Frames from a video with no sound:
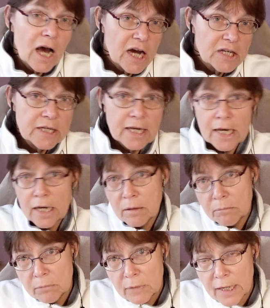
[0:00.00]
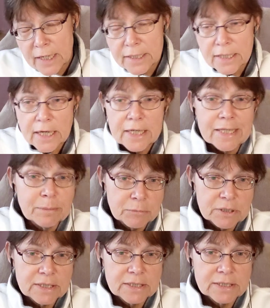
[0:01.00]
HDL, LDL
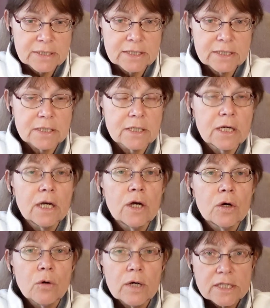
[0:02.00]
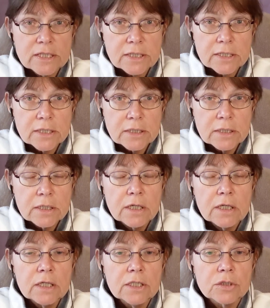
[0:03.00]
gibt es nicht. Cholesterin
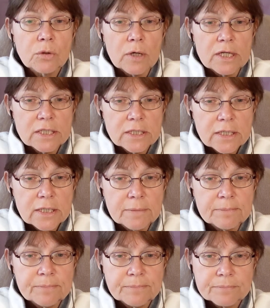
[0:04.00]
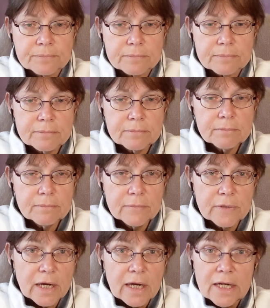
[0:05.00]
ist Cholesterin.
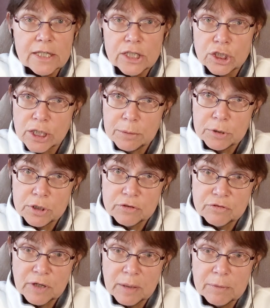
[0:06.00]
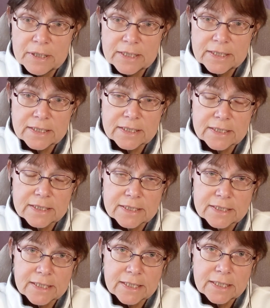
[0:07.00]
Die chemische Formel ist
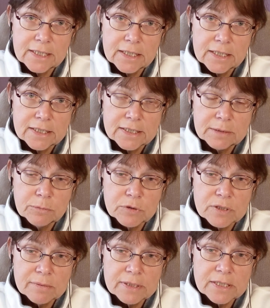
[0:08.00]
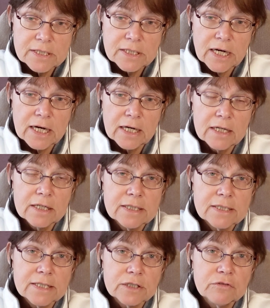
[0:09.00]

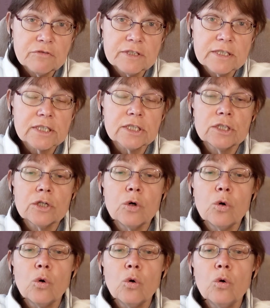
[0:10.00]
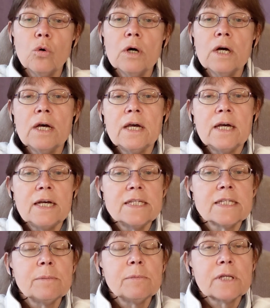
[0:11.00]
C27H46O.
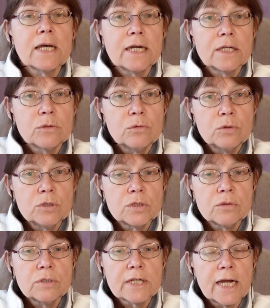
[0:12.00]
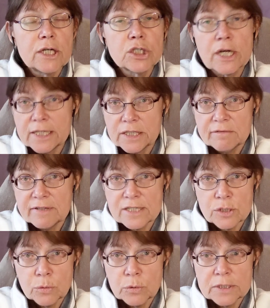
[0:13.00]
Es gibt keine gute und keine schlechte
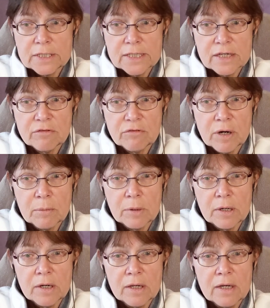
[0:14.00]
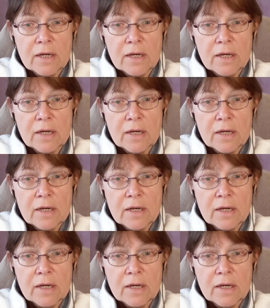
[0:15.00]
Version dieser Formel.